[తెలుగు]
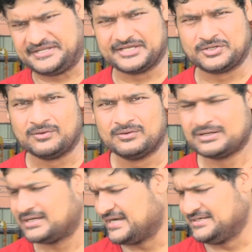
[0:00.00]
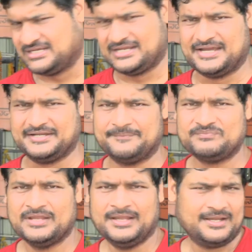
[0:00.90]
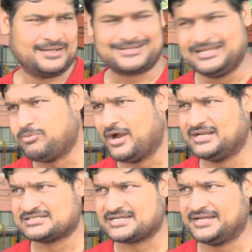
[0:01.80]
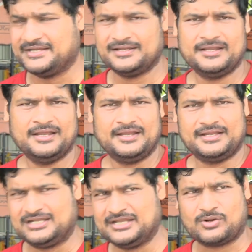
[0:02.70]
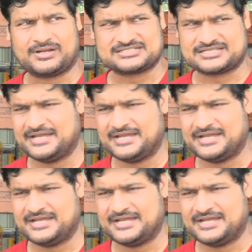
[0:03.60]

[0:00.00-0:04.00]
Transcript: పెట్టానో గ్రైండర్లు కానీ ఇడ్లీ బాయిలర్స్ కానీ ఇడ్లీ కుక్కర్స్